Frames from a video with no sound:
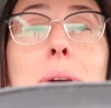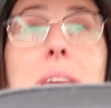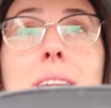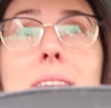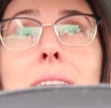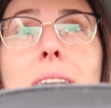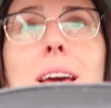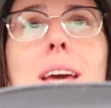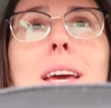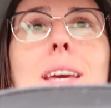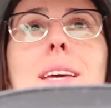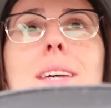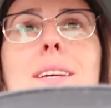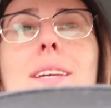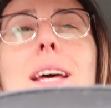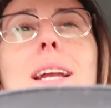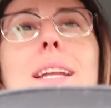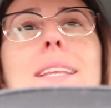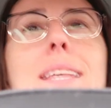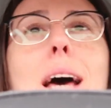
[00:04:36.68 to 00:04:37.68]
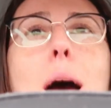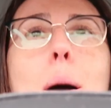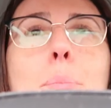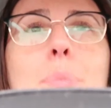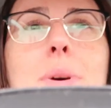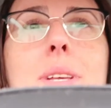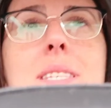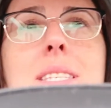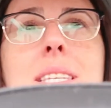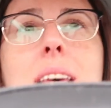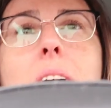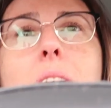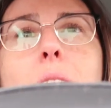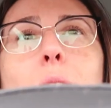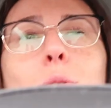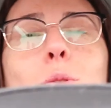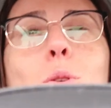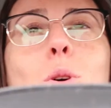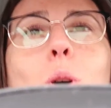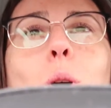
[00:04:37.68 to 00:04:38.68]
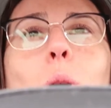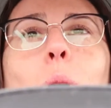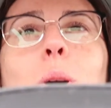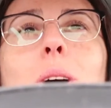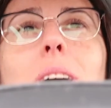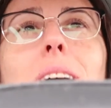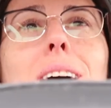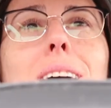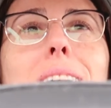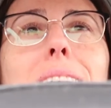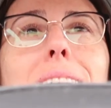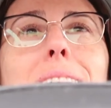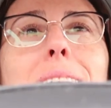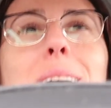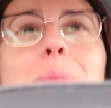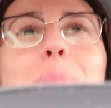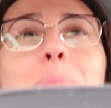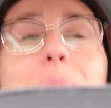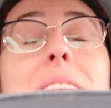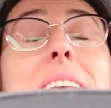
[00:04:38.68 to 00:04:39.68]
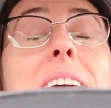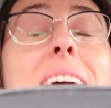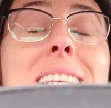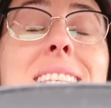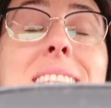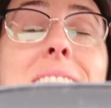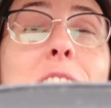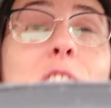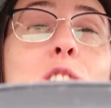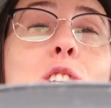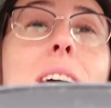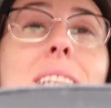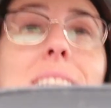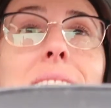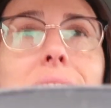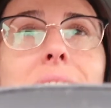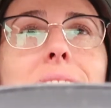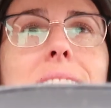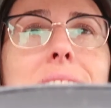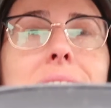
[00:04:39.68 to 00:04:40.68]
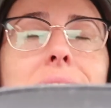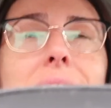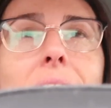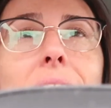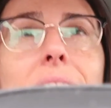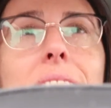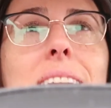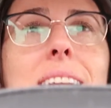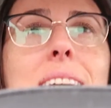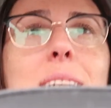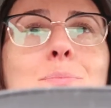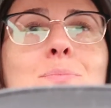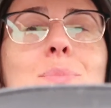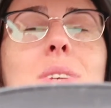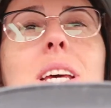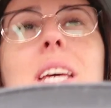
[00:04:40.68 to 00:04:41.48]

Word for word: perché in realtà pensavo eh, di essere già andata a ritirarle